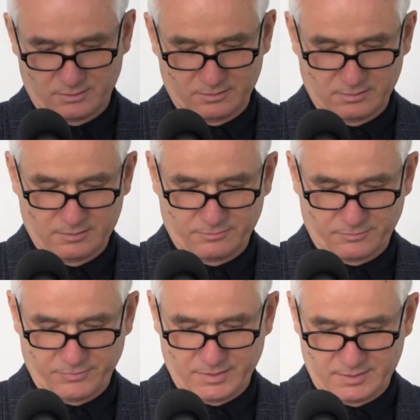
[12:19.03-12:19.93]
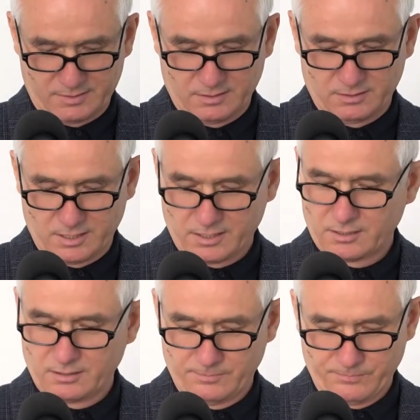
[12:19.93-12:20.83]
Mm, w kwestii
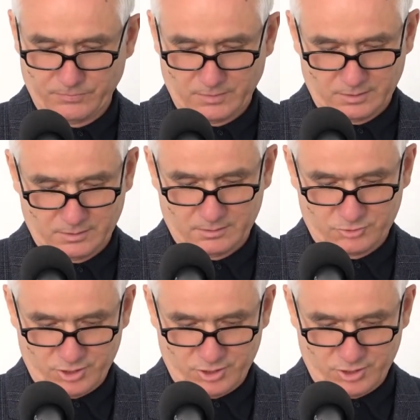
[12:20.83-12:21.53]
tej e,